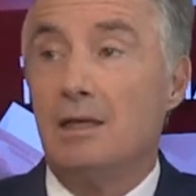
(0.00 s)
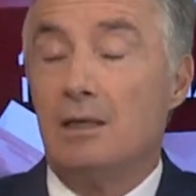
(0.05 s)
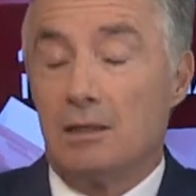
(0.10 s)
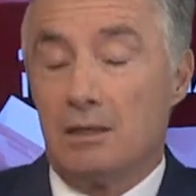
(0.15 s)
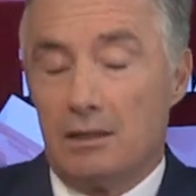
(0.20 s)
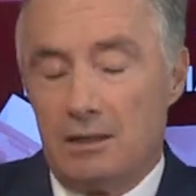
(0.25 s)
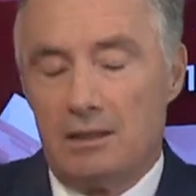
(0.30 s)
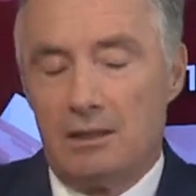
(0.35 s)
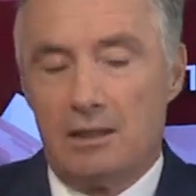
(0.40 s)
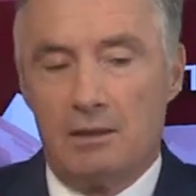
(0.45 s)

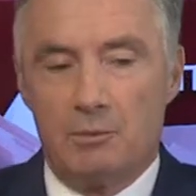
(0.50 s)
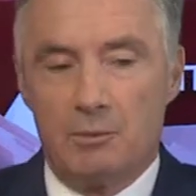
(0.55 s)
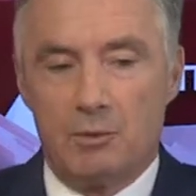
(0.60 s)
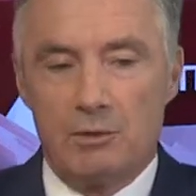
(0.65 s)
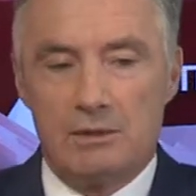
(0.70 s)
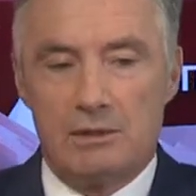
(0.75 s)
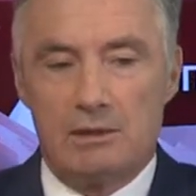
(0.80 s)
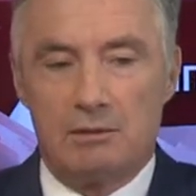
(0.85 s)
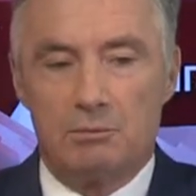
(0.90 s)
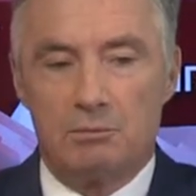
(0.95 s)
Я
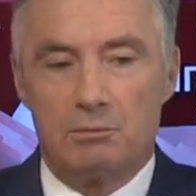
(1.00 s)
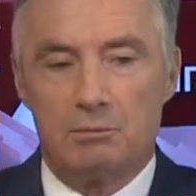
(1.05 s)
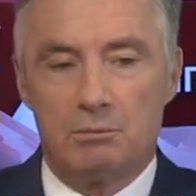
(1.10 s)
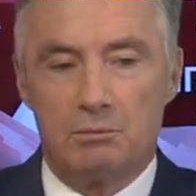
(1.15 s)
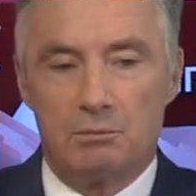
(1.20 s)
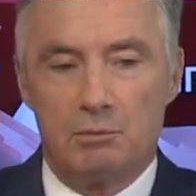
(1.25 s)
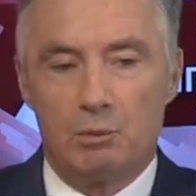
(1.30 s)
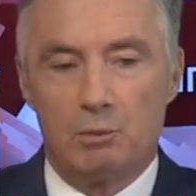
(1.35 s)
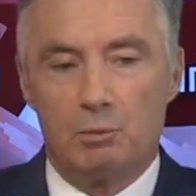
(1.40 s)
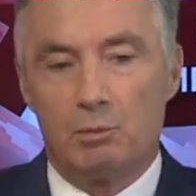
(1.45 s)
просто
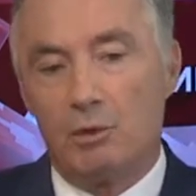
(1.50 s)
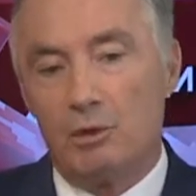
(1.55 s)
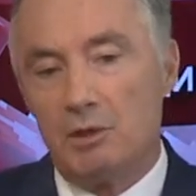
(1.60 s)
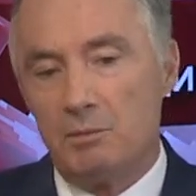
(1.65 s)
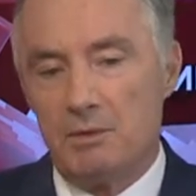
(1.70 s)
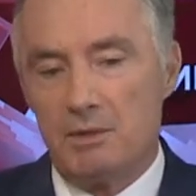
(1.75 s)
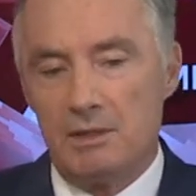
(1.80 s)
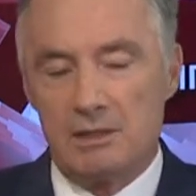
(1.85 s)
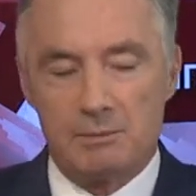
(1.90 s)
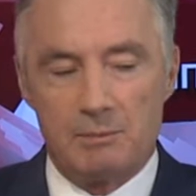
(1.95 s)
ну,
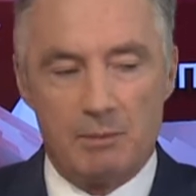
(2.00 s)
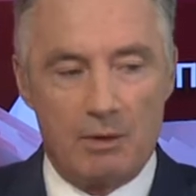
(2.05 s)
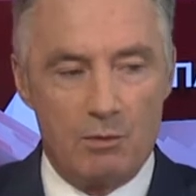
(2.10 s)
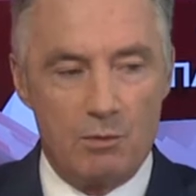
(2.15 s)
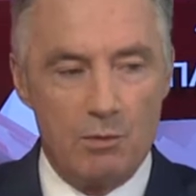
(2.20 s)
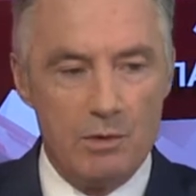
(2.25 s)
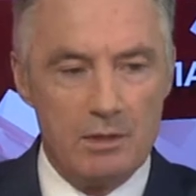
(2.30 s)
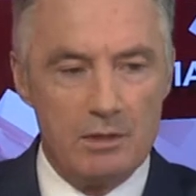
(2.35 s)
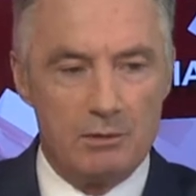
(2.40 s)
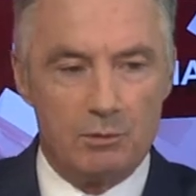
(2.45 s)
более-менее
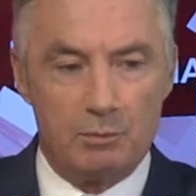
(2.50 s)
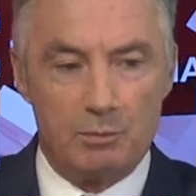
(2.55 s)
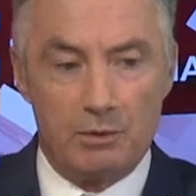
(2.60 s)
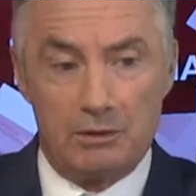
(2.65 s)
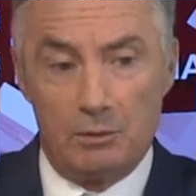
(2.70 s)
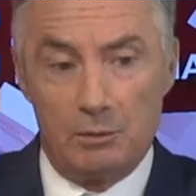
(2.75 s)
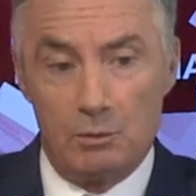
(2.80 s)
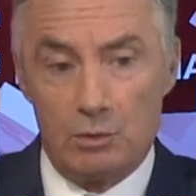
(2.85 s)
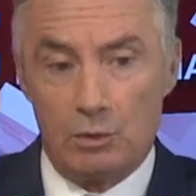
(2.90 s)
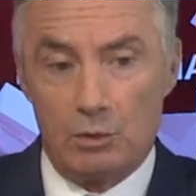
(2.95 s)
спокоен,
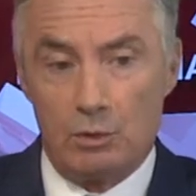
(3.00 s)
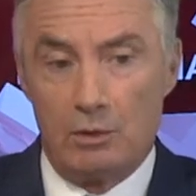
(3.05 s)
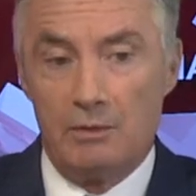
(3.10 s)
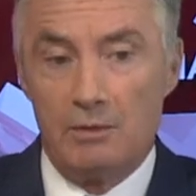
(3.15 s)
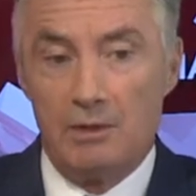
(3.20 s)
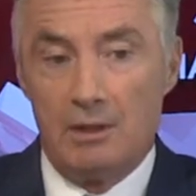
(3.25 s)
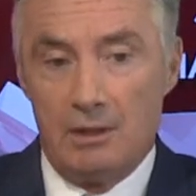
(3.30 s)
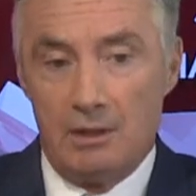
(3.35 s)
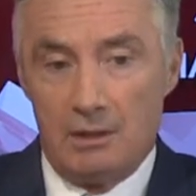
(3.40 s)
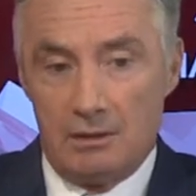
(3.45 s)
потому что
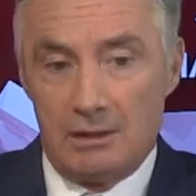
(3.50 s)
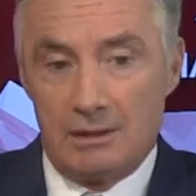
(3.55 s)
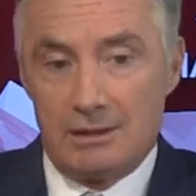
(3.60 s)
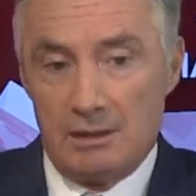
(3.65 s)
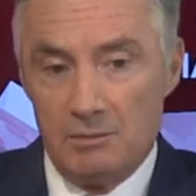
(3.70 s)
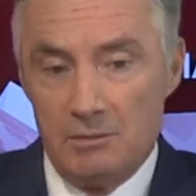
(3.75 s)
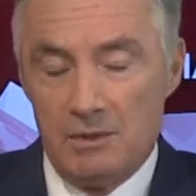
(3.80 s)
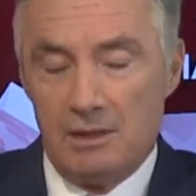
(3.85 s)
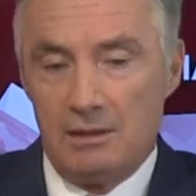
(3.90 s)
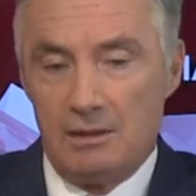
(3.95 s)
на
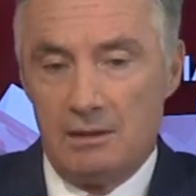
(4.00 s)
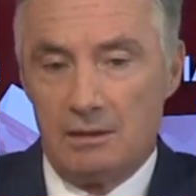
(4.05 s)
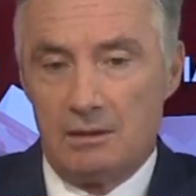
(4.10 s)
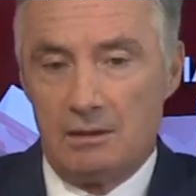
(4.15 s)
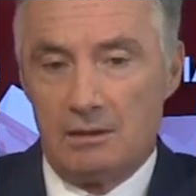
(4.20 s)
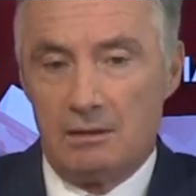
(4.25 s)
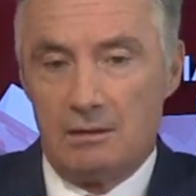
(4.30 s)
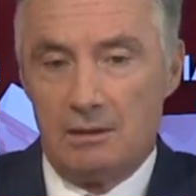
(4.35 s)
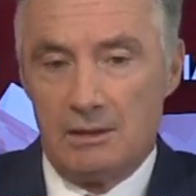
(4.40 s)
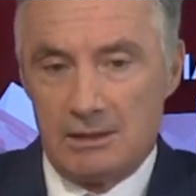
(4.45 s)
самом деле
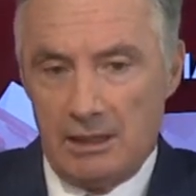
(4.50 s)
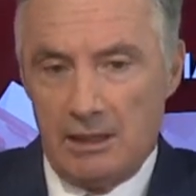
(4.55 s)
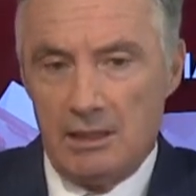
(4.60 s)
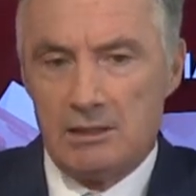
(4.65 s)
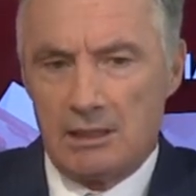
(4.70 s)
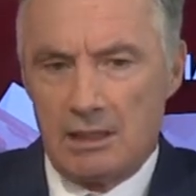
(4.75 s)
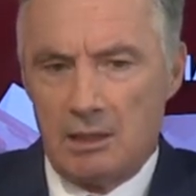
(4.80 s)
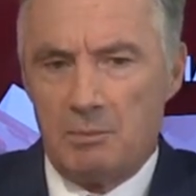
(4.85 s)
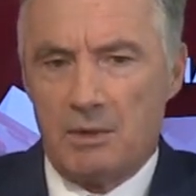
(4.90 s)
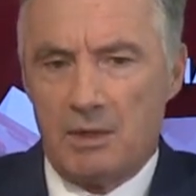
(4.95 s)

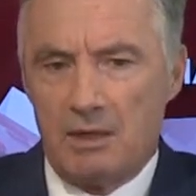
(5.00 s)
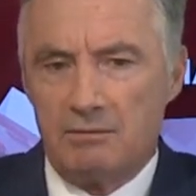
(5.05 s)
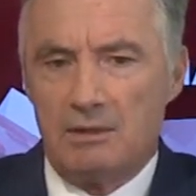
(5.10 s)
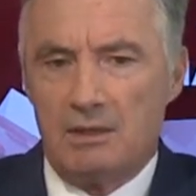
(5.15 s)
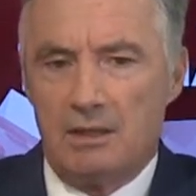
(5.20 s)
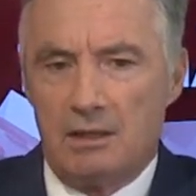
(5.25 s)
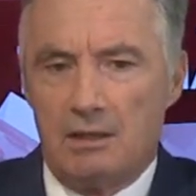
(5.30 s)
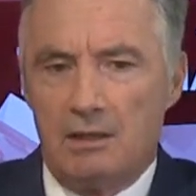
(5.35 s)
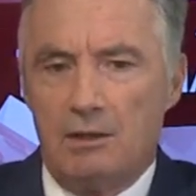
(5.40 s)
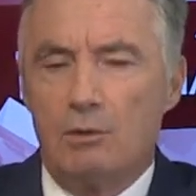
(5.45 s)
историческая
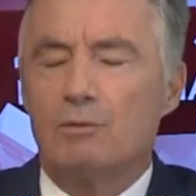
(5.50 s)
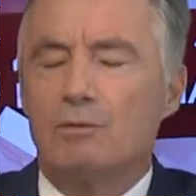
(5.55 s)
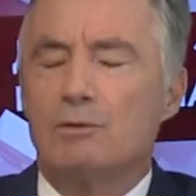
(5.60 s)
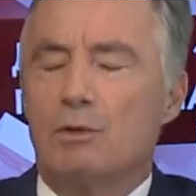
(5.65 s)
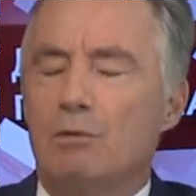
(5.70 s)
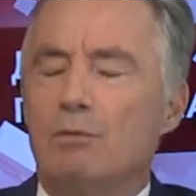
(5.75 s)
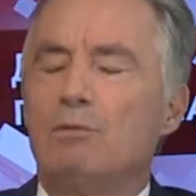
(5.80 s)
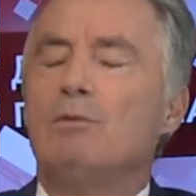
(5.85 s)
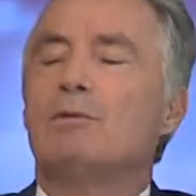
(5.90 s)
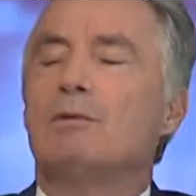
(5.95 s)
правда, ее все
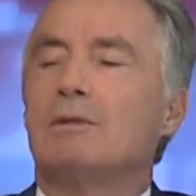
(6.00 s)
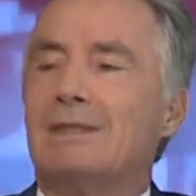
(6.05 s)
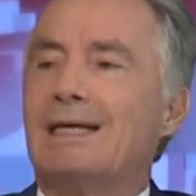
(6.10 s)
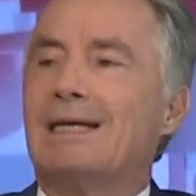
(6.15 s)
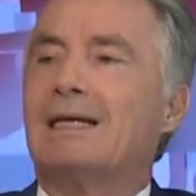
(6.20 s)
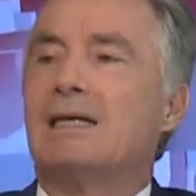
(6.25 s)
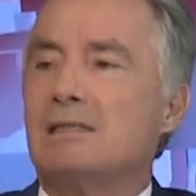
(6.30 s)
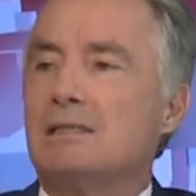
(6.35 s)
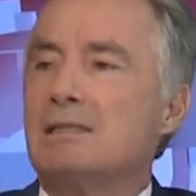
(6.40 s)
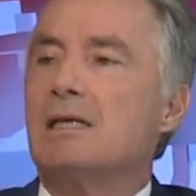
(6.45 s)
равно до
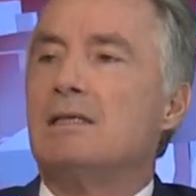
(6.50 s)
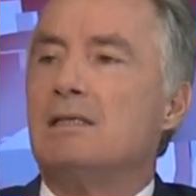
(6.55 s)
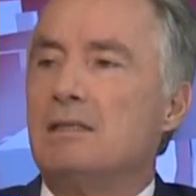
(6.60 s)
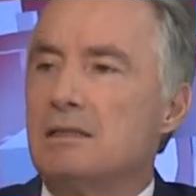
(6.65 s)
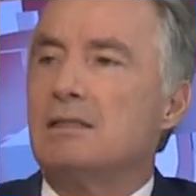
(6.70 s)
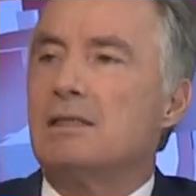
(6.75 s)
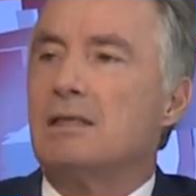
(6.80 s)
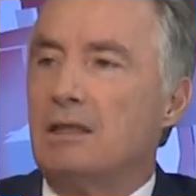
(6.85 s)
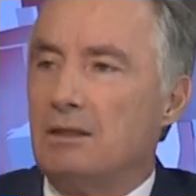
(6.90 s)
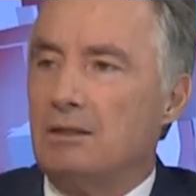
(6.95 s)
конца не
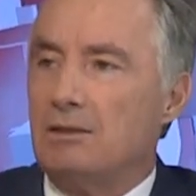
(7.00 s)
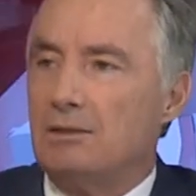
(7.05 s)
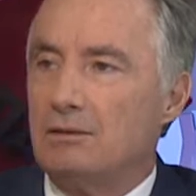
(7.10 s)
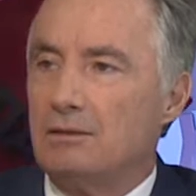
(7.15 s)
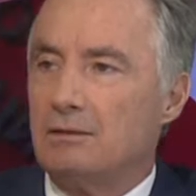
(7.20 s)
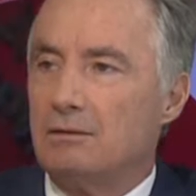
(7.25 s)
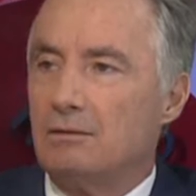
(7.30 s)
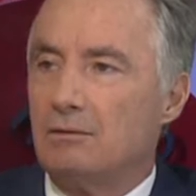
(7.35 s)
скрыть.